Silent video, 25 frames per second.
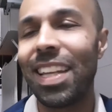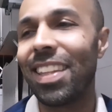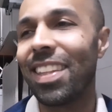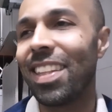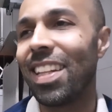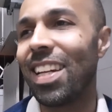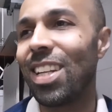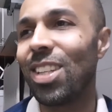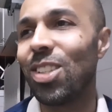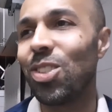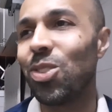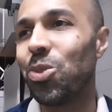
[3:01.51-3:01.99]

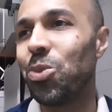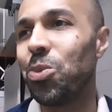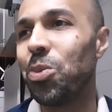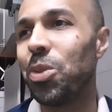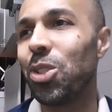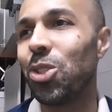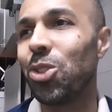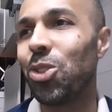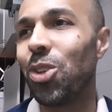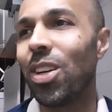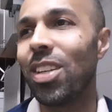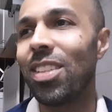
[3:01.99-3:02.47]
entrar às
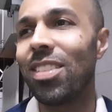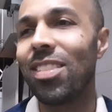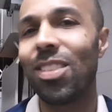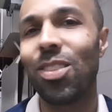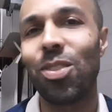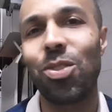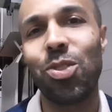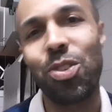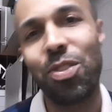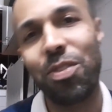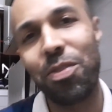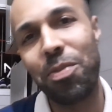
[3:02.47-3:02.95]
duas horas,
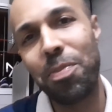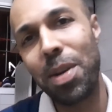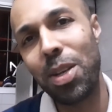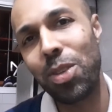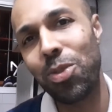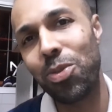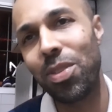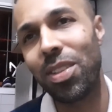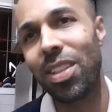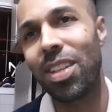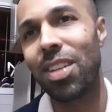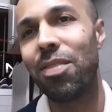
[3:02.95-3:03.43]
então tive
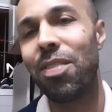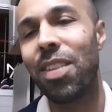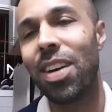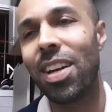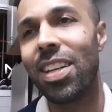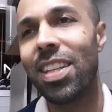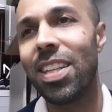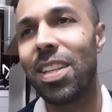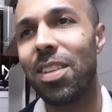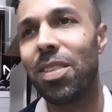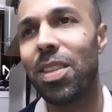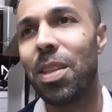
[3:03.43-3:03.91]
mais um
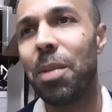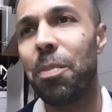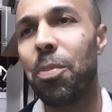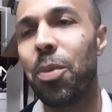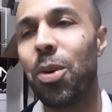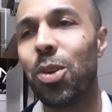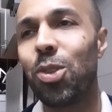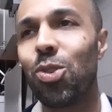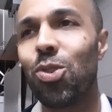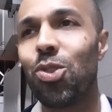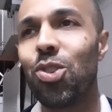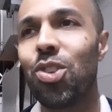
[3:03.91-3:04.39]
intervalinho.
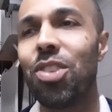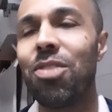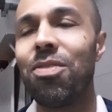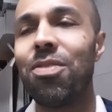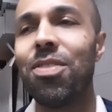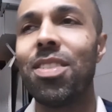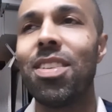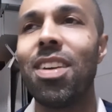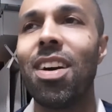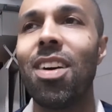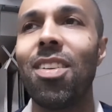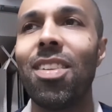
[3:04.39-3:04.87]
Depois eu
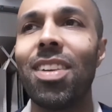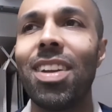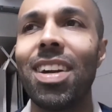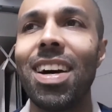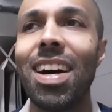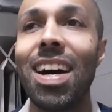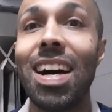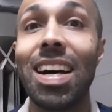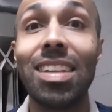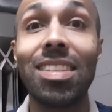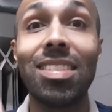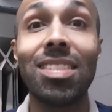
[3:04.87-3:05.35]
tive
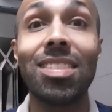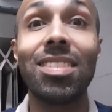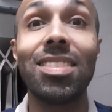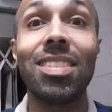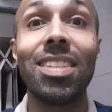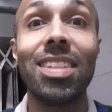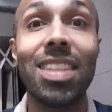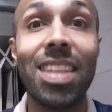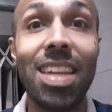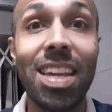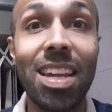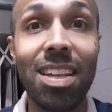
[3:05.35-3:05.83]
aula às
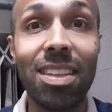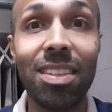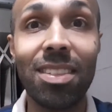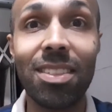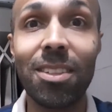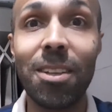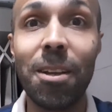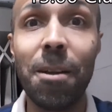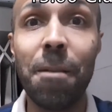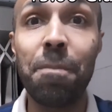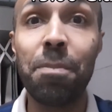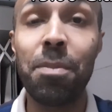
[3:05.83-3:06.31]

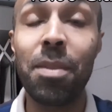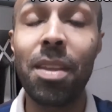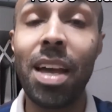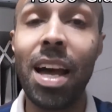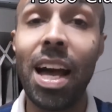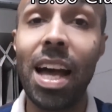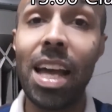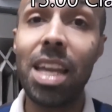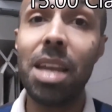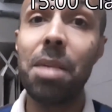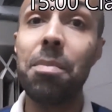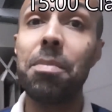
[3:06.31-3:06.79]
três.
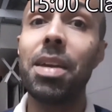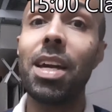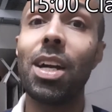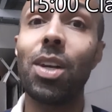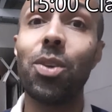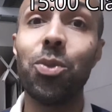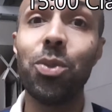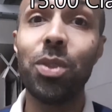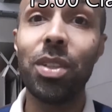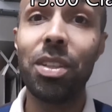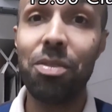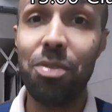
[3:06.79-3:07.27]
Aí a minha
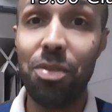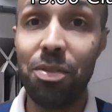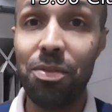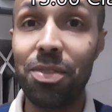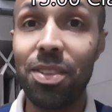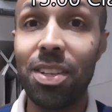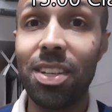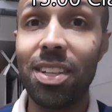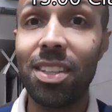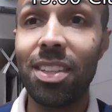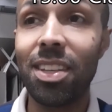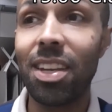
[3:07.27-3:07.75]
aluna,
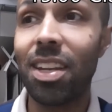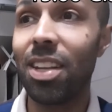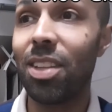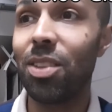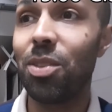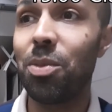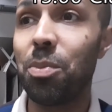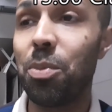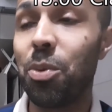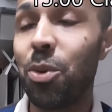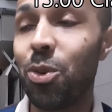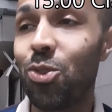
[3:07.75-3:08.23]
Viviane, ela
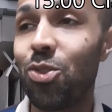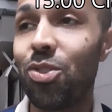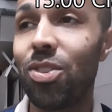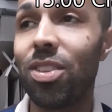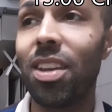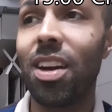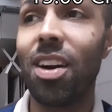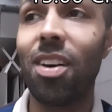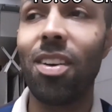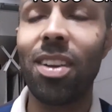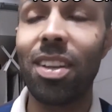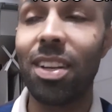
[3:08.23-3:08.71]
não pôde
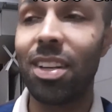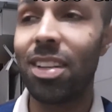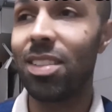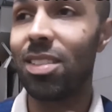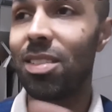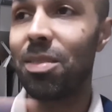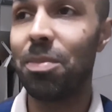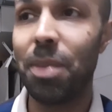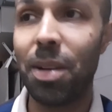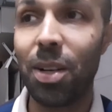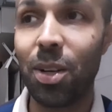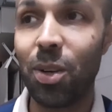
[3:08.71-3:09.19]
ter aula, ela
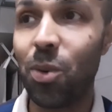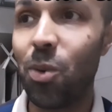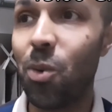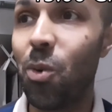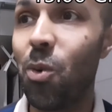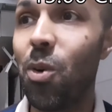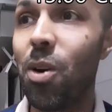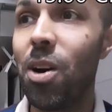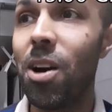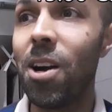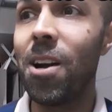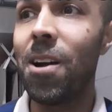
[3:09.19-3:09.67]

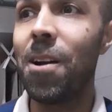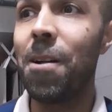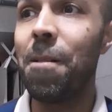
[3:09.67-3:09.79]
desmarcou.